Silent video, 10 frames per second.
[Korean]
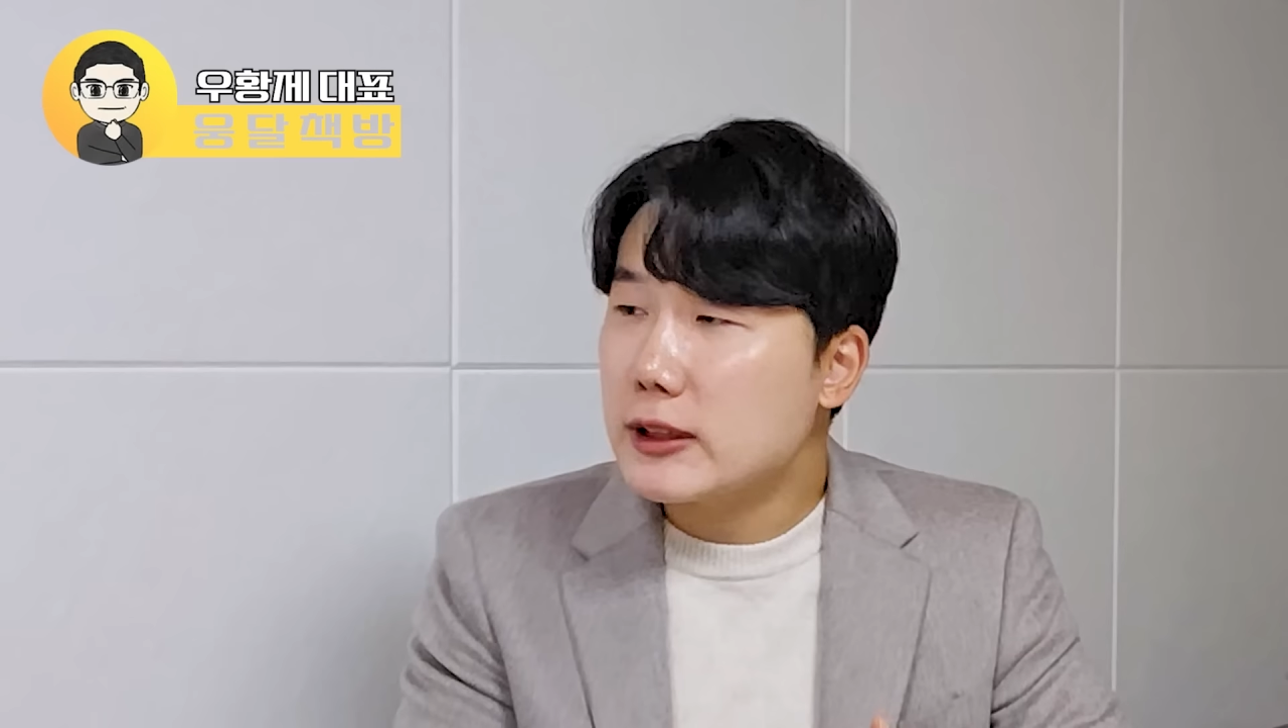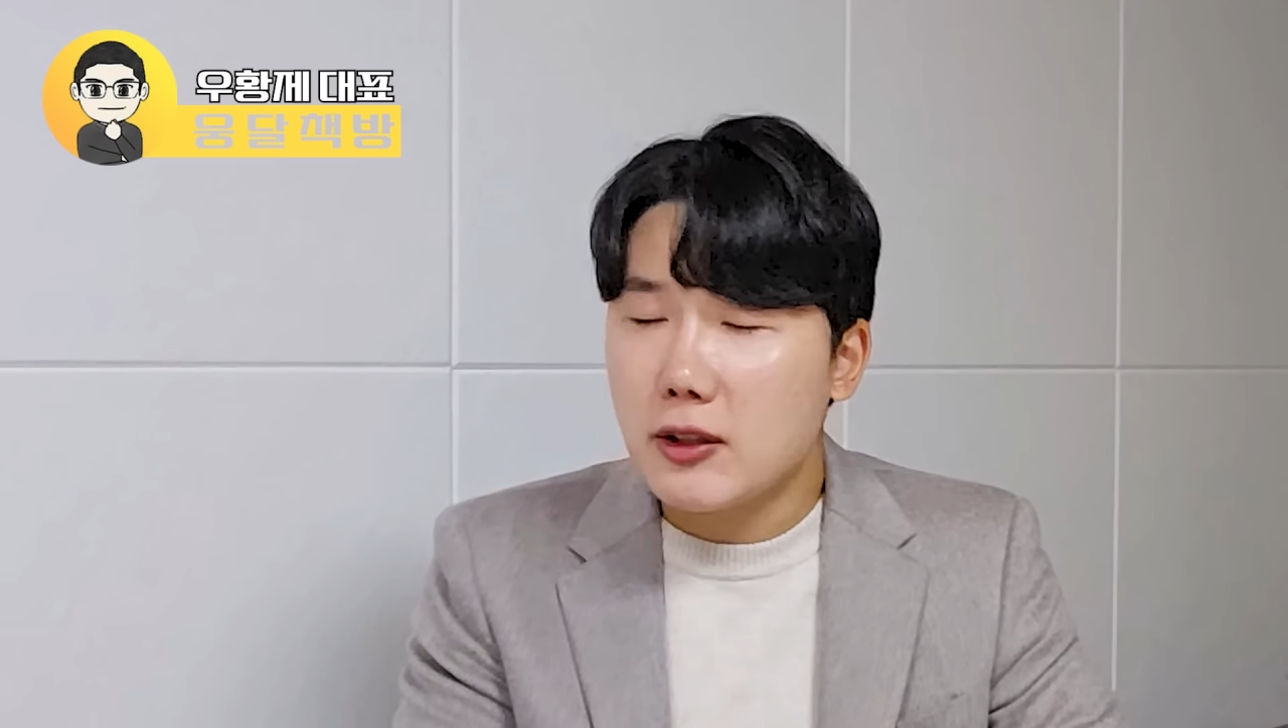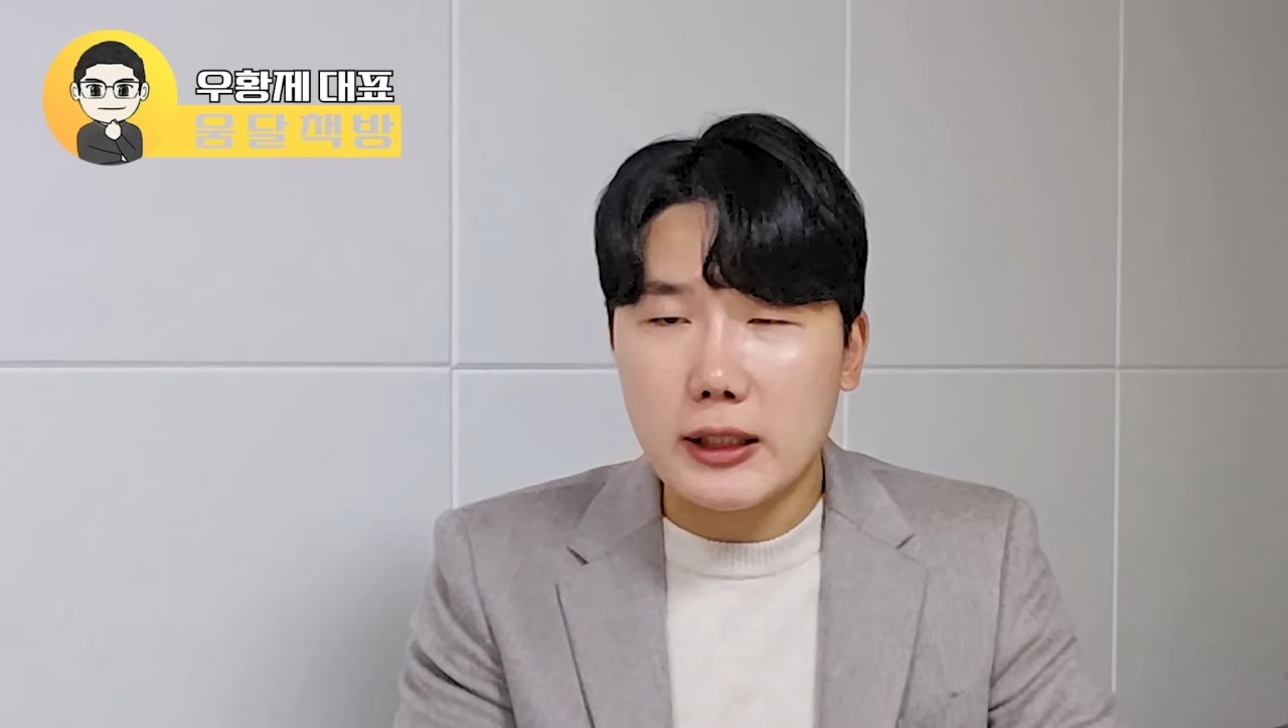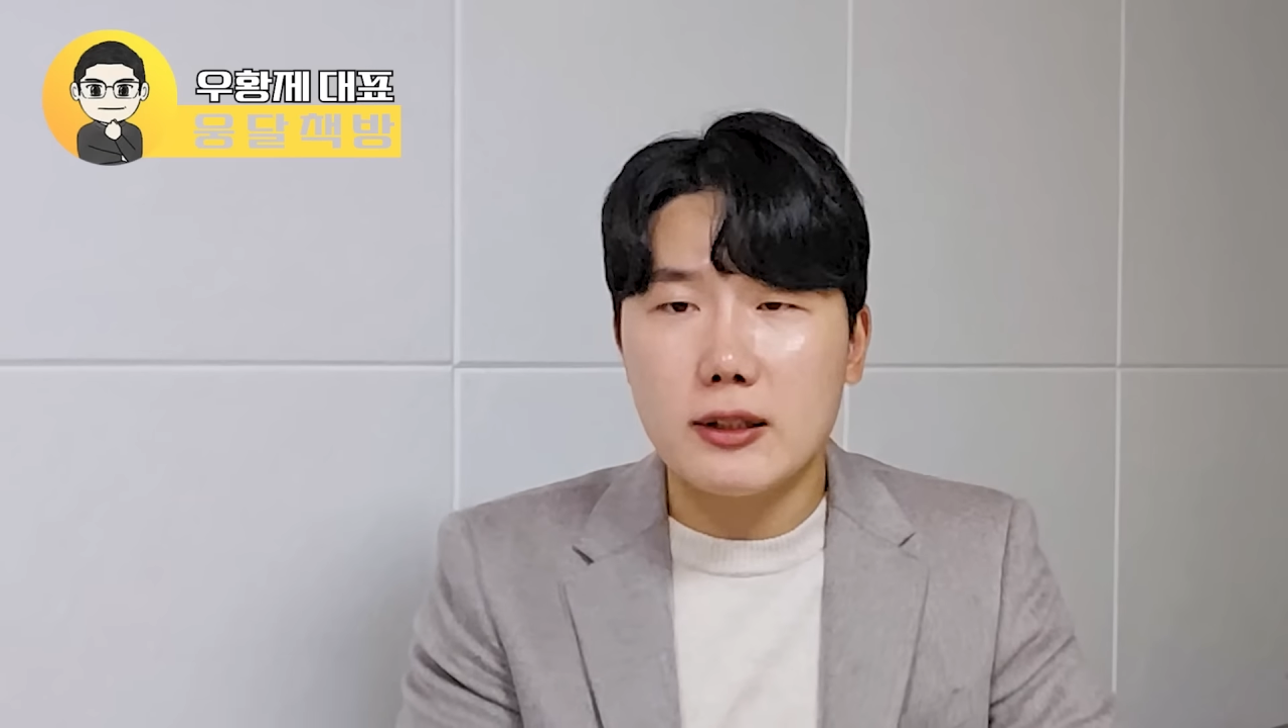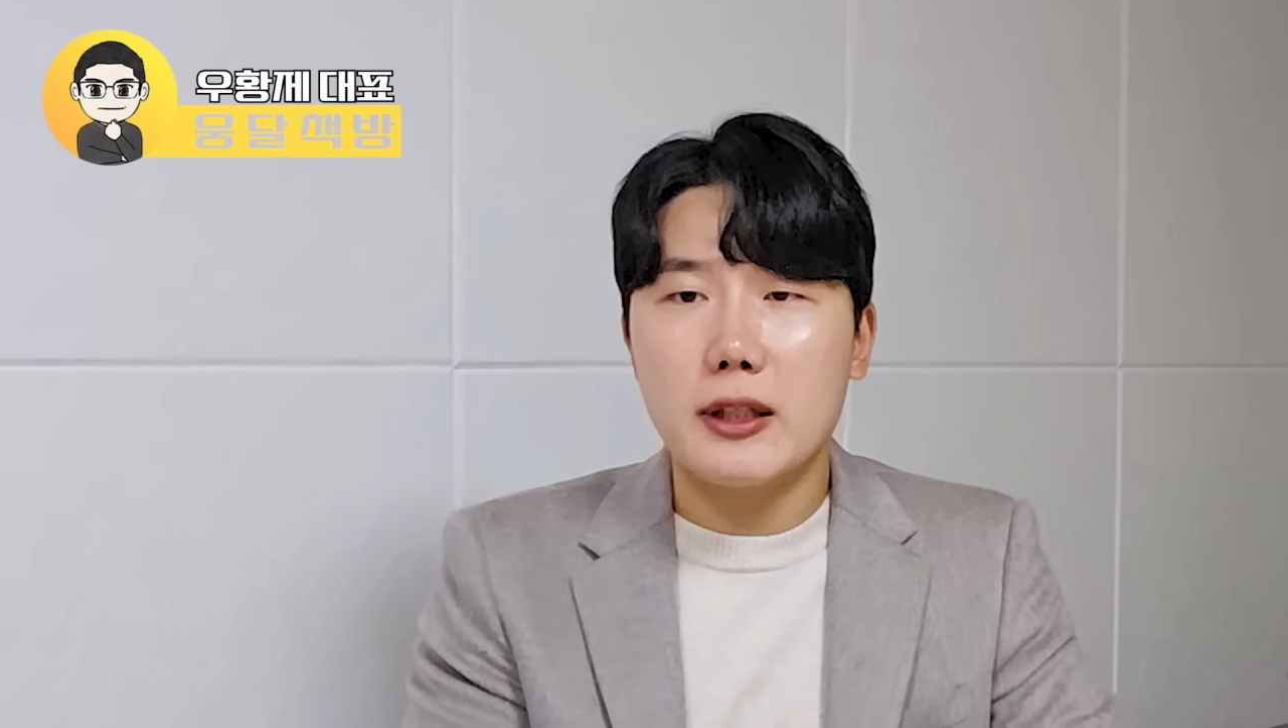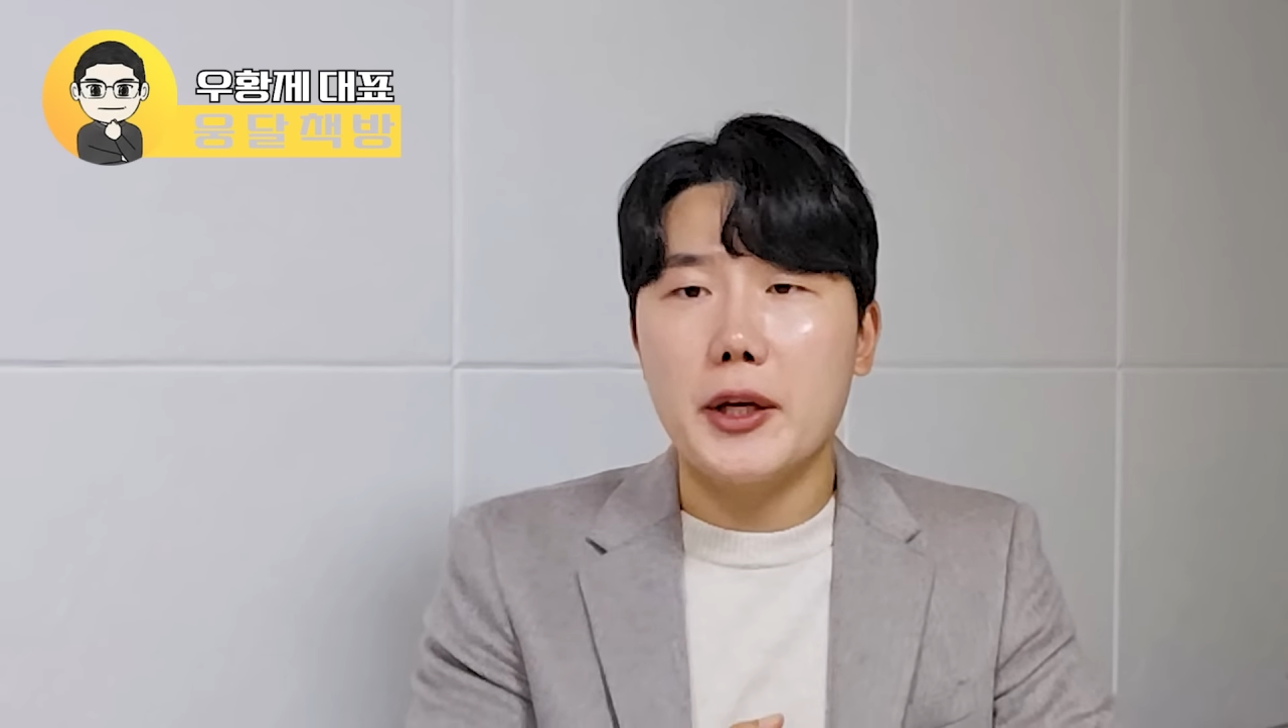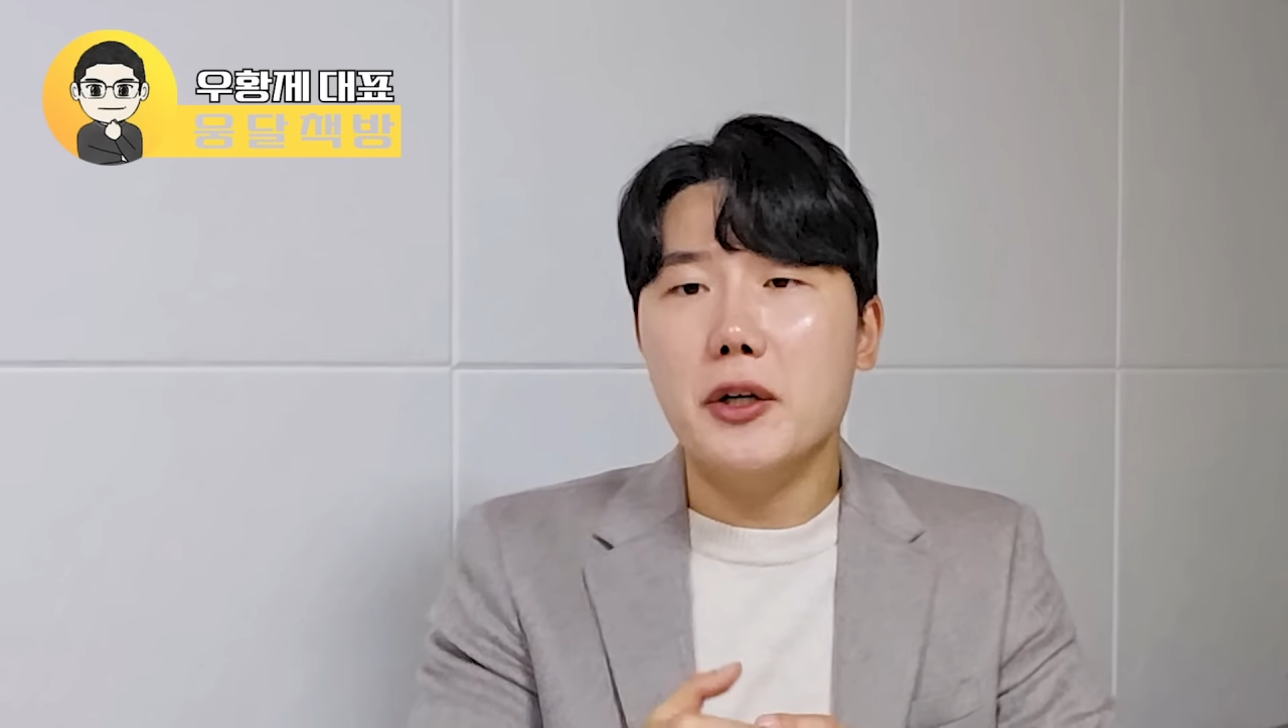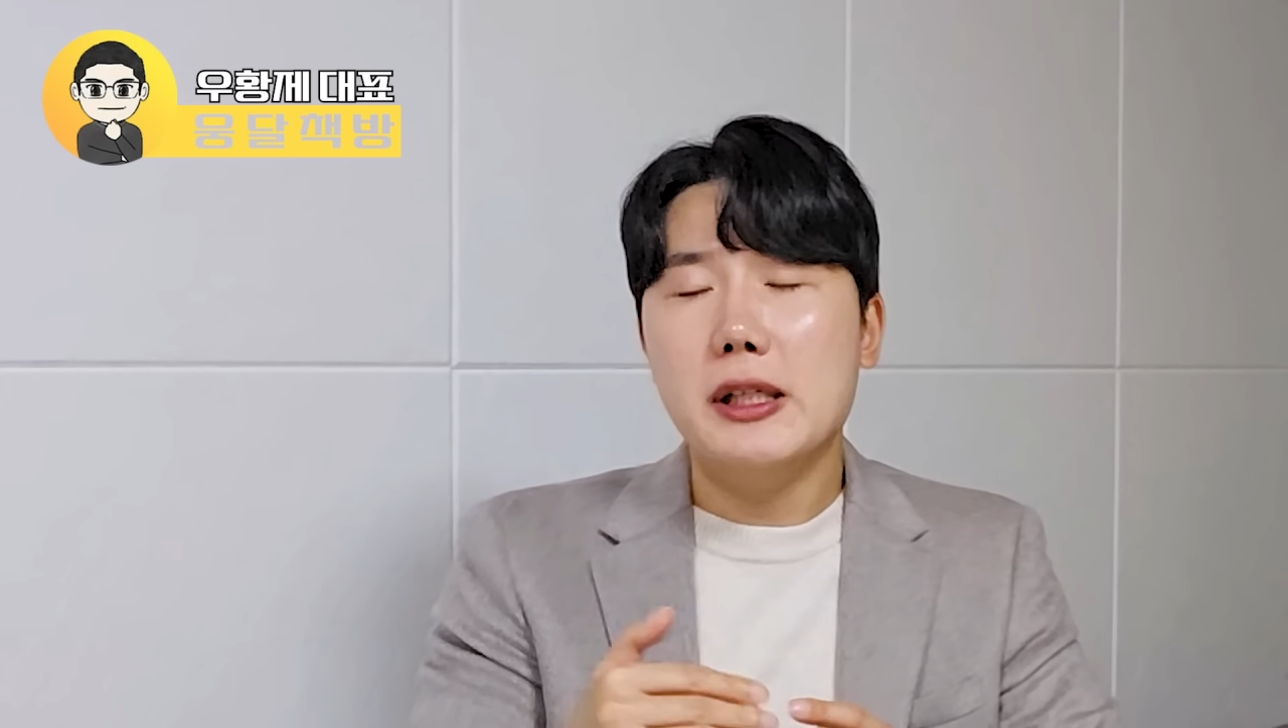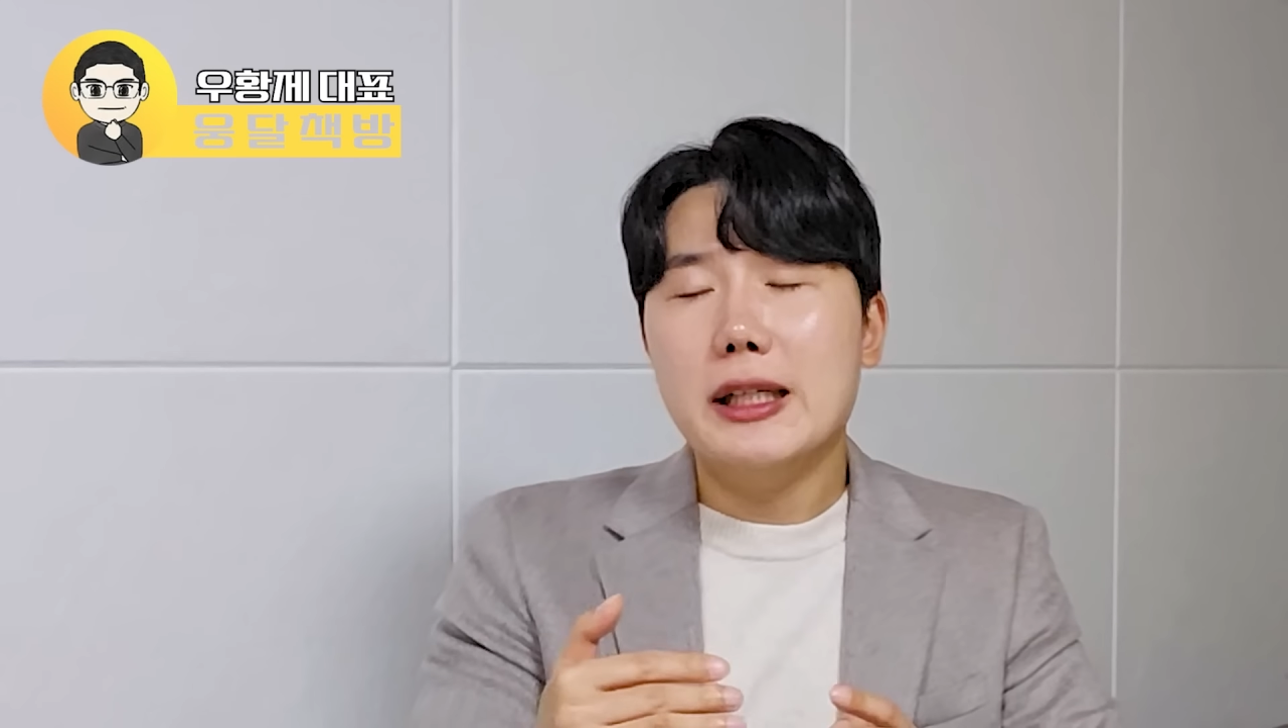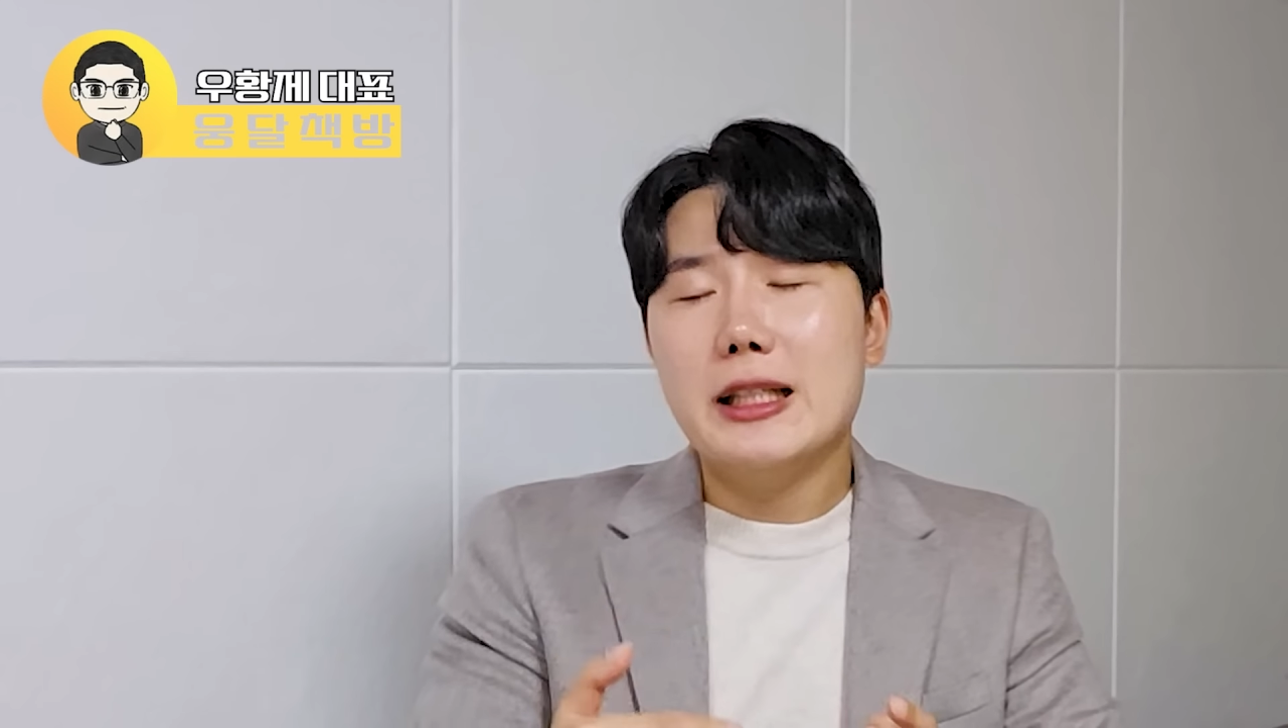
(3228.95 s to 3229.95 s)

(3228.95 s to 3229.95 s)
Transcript: 있을 것 같은데요.